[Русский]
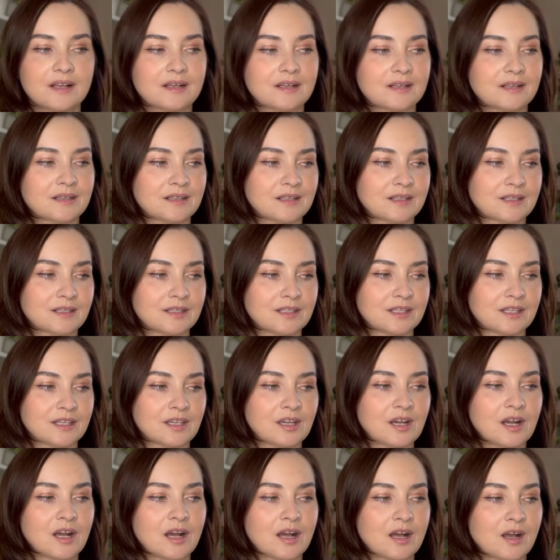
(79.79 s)
а,
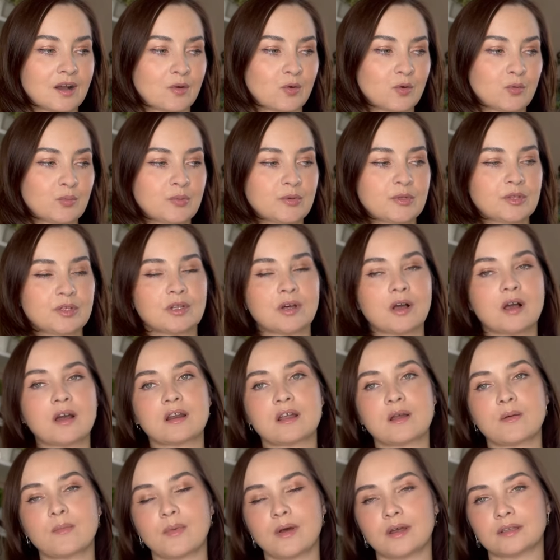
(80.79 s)
я купила
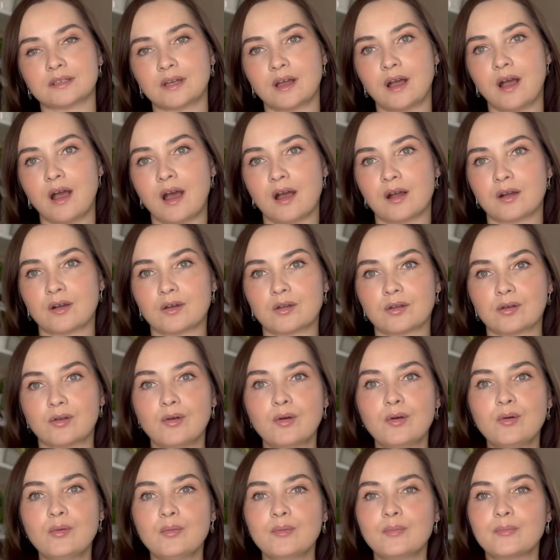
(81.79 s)
аромат
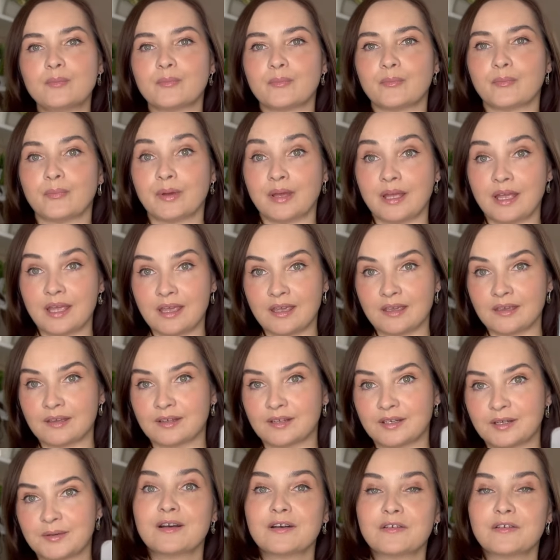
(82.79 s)
Acrol Bake.